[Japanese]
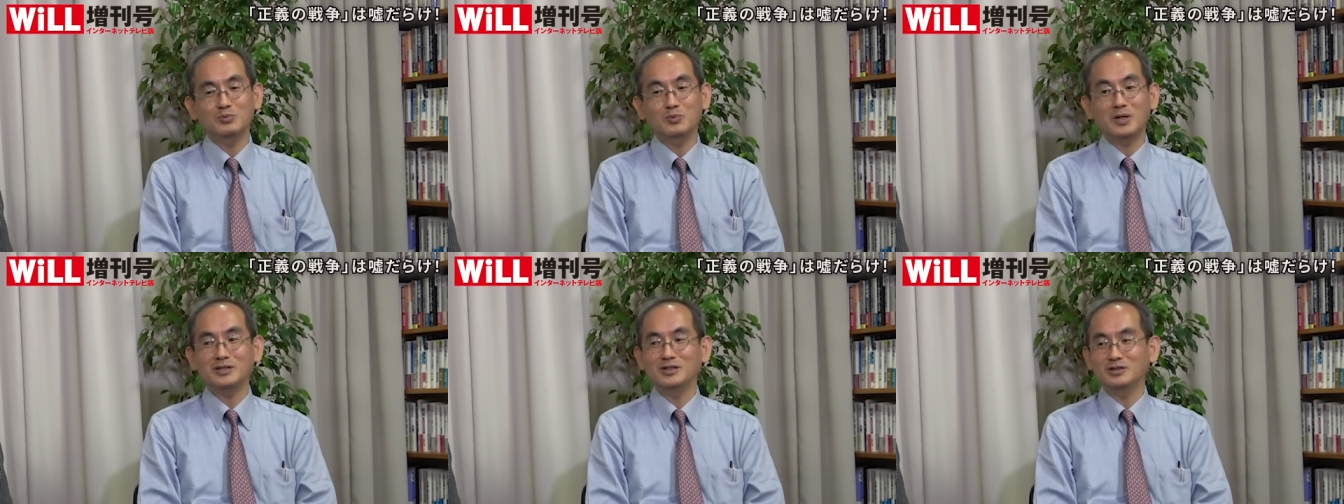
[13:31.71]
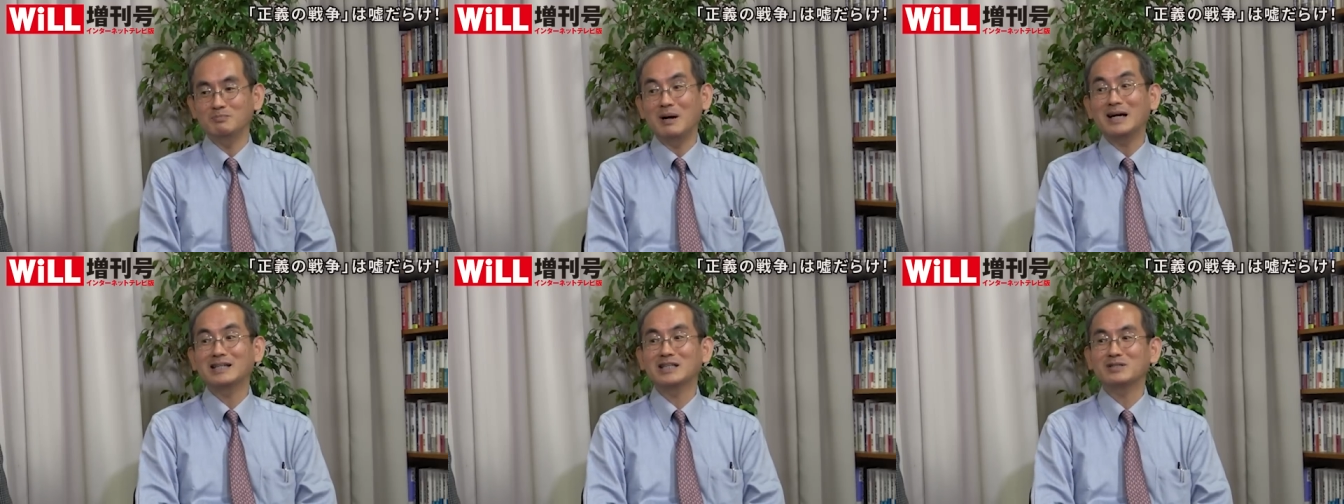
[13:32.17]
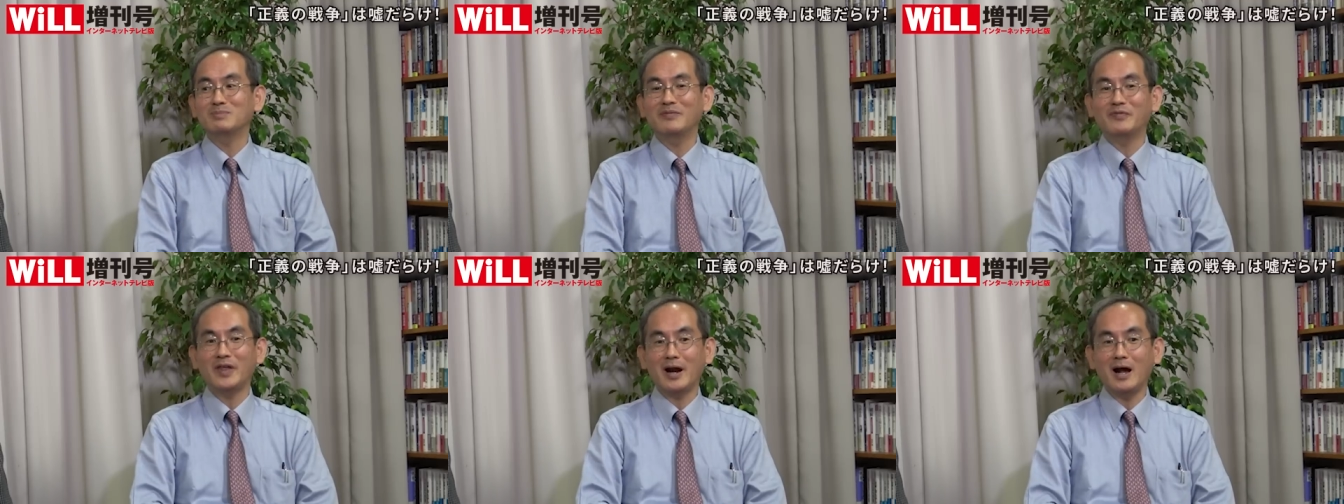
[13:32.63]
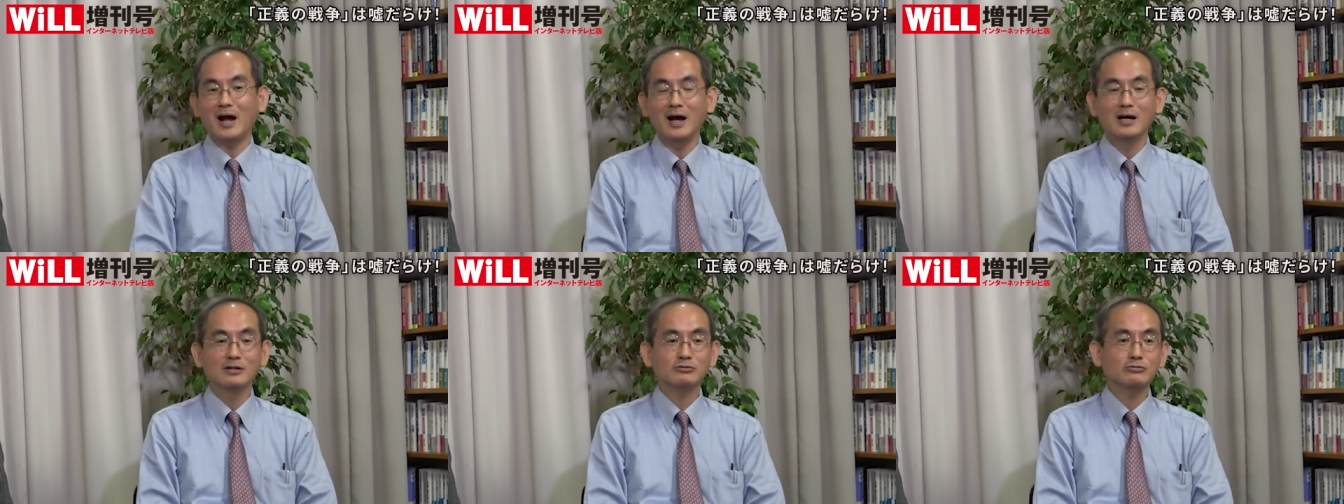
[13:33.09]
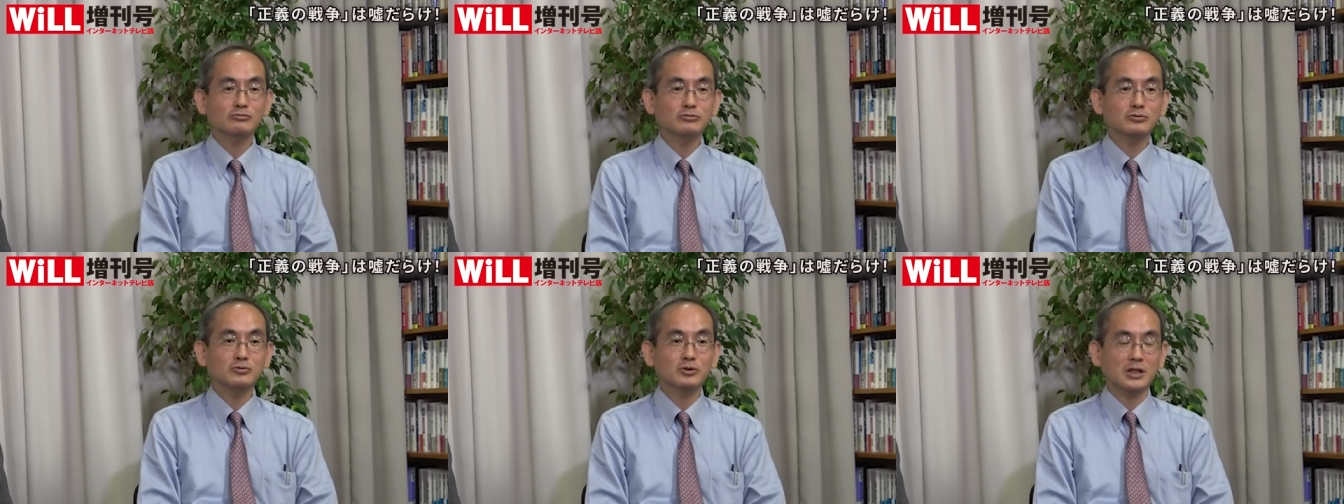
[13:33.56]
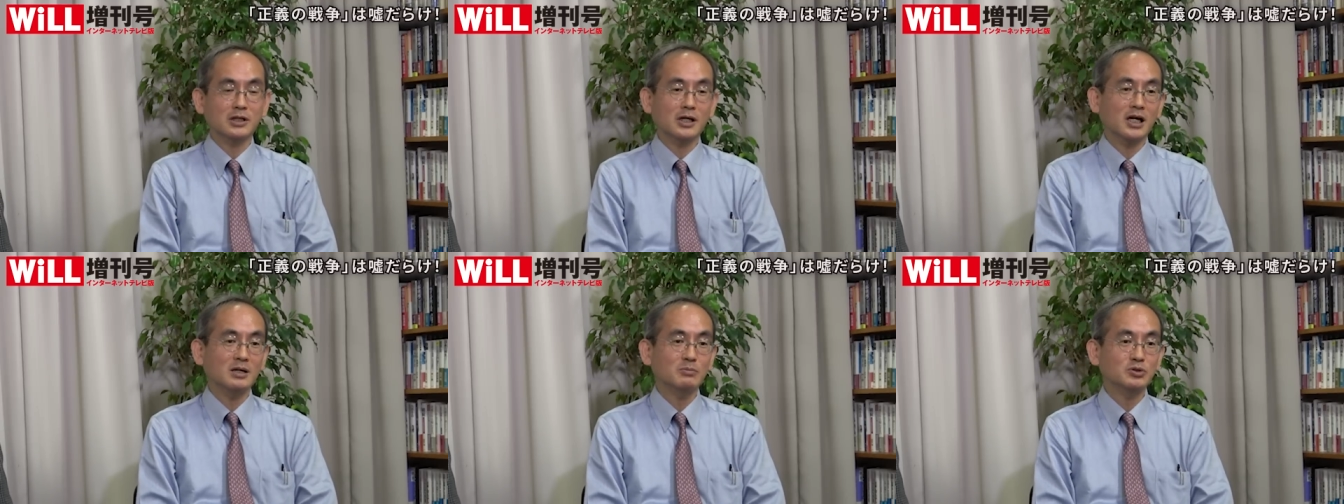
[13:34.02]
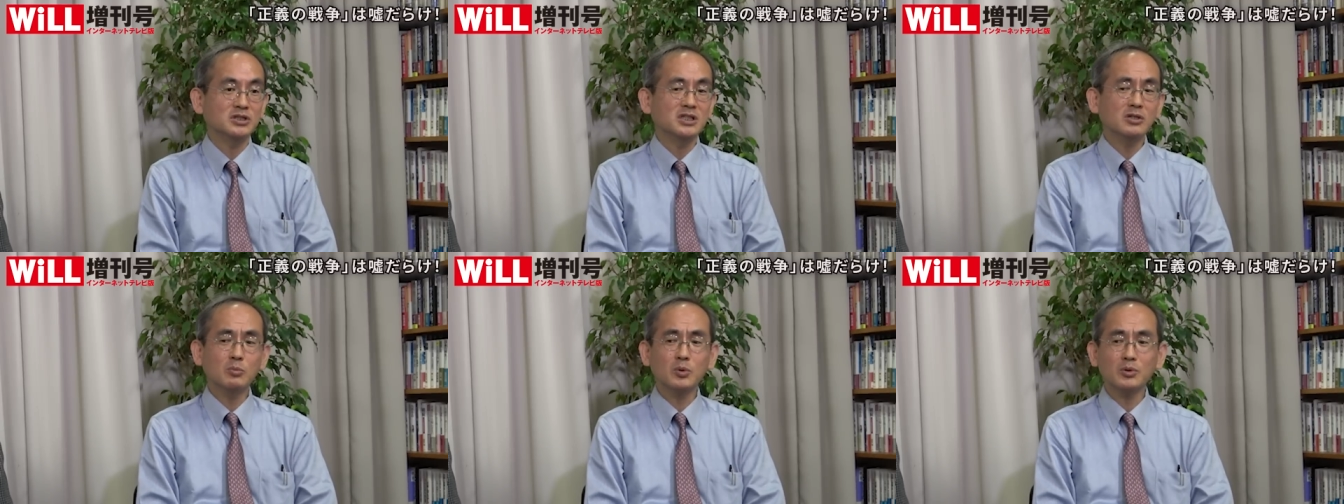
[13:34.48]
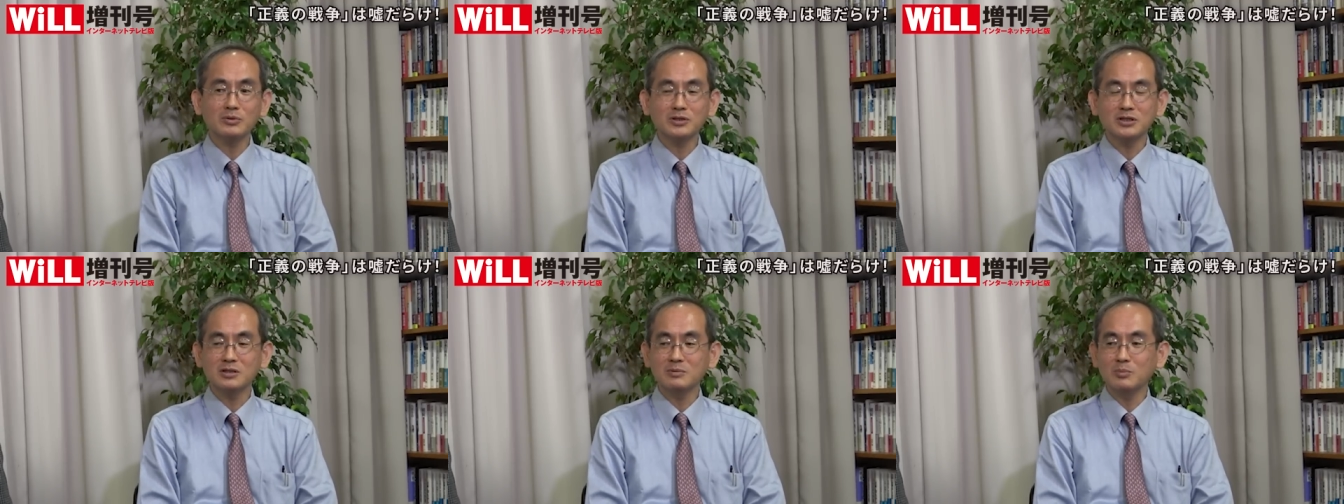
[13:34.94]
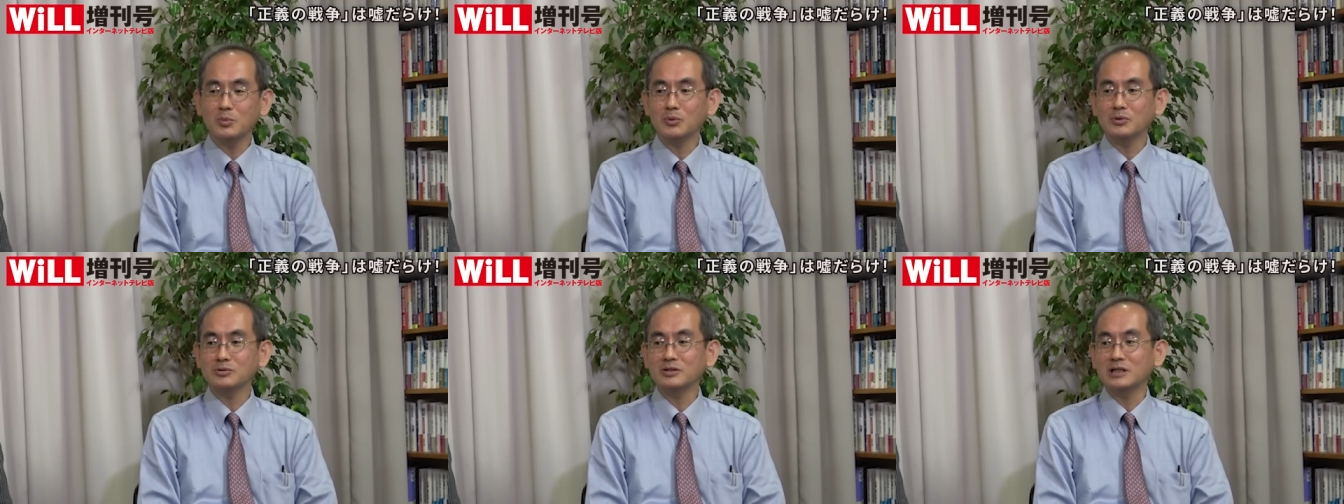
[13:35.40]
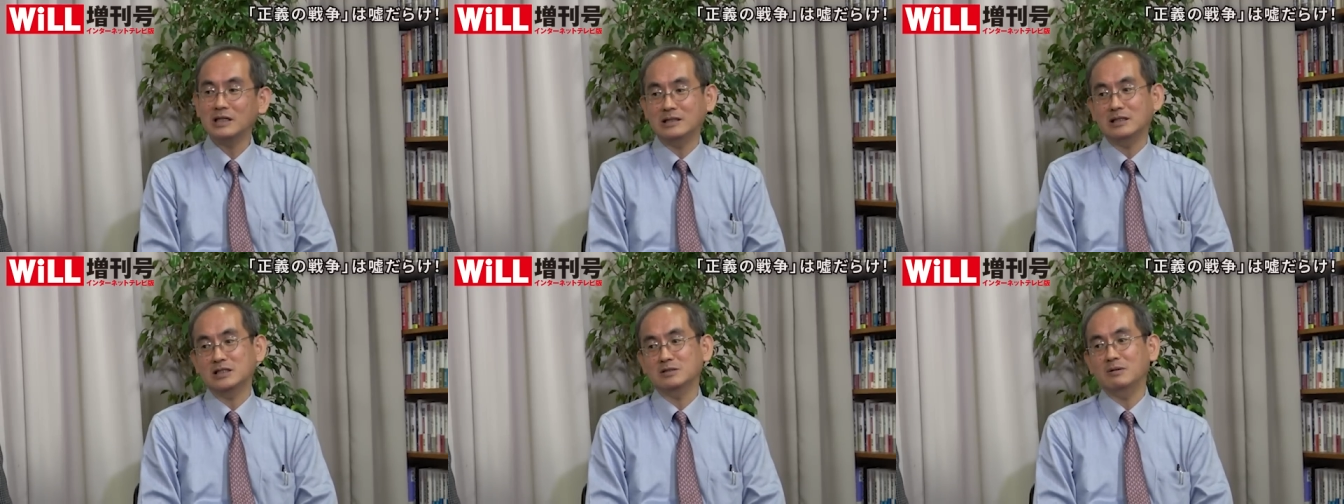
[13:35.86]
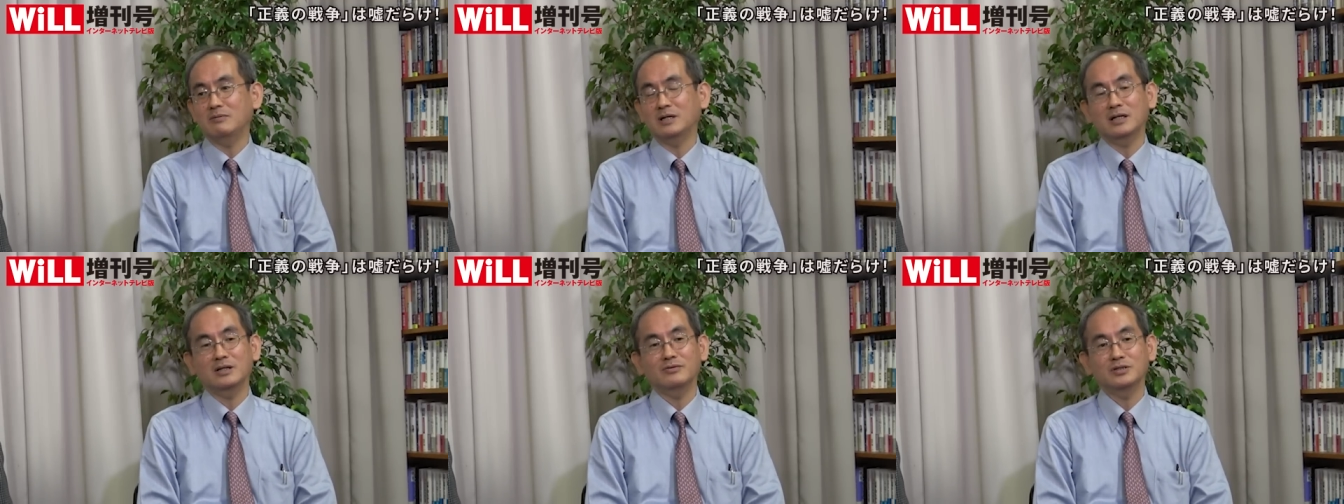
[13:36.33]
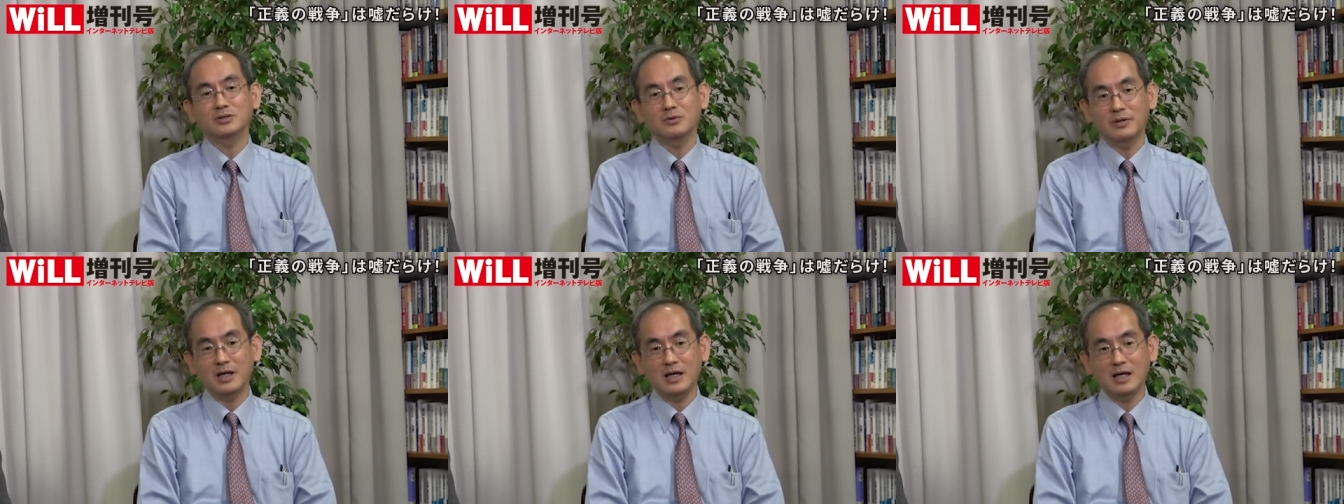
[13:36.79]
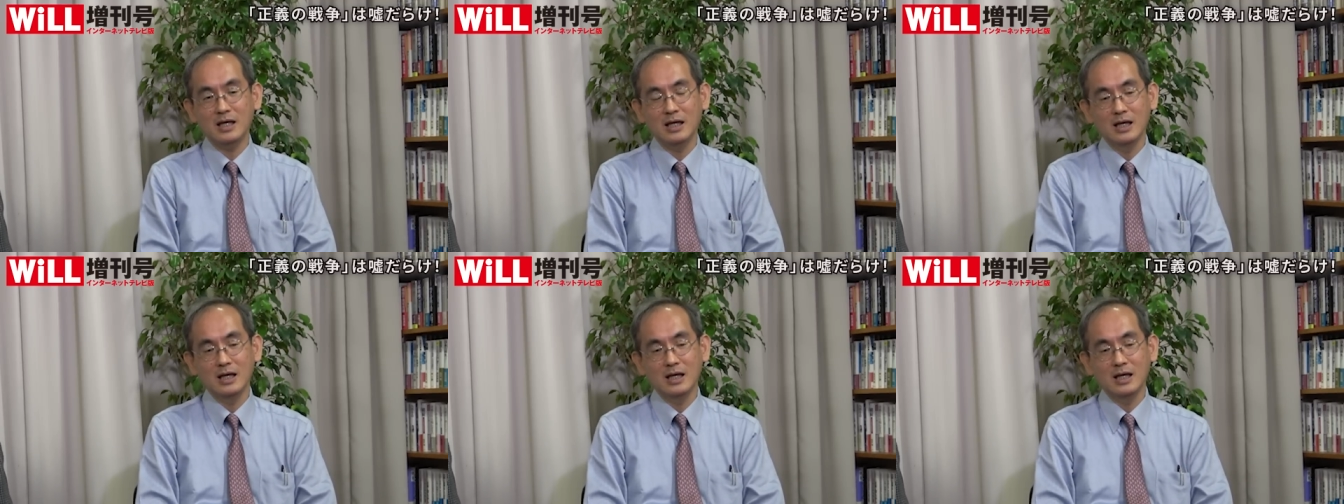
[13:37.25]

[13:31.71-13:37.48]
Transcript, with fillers: わけです負けてしまったらそうすると戦いも死に物死に物狂いになってしまうわけなんですよねやっ